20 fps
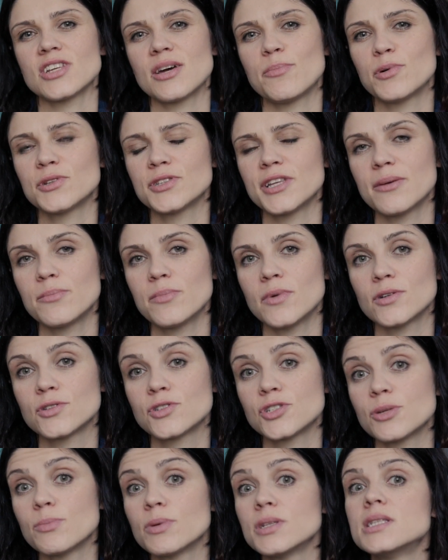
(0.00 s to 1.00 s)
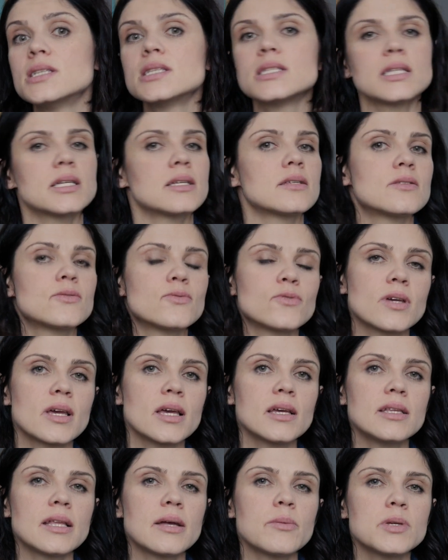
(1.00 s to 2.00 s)
a potem od siebie
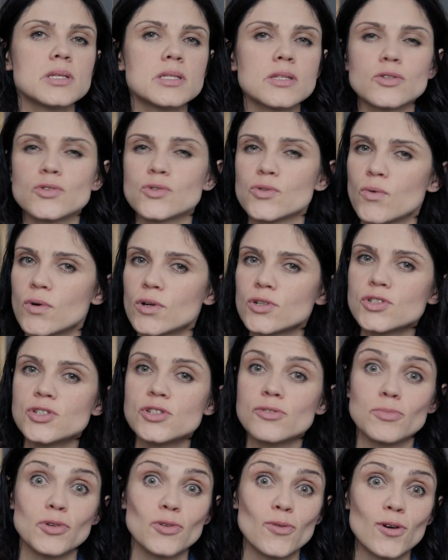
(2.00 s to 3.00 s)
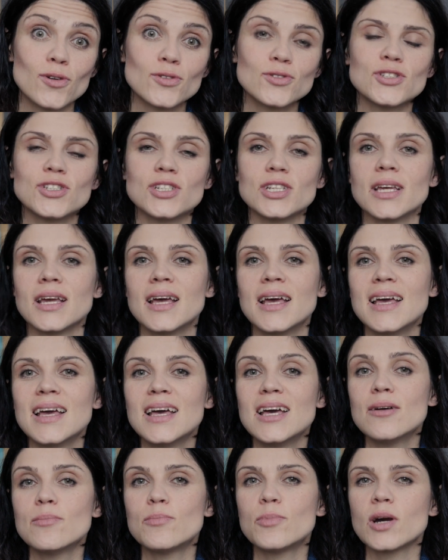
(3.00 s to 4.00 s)
dystansuje i na miejsce czułości, miłości
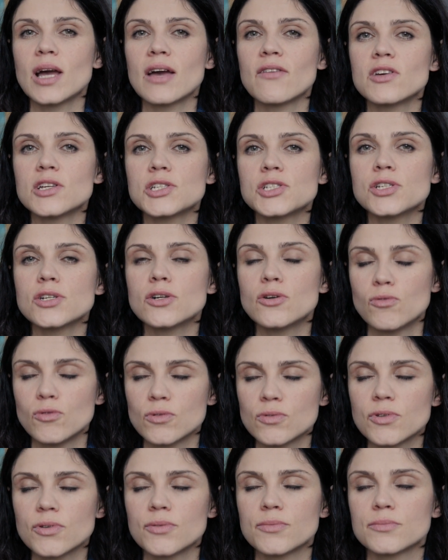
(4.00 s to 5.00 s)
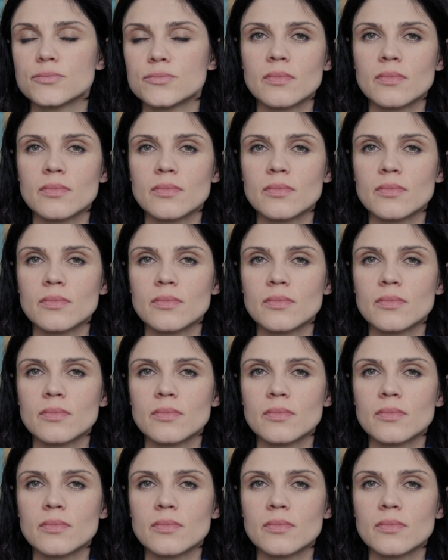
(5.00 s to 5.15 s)
pojawia się chłód.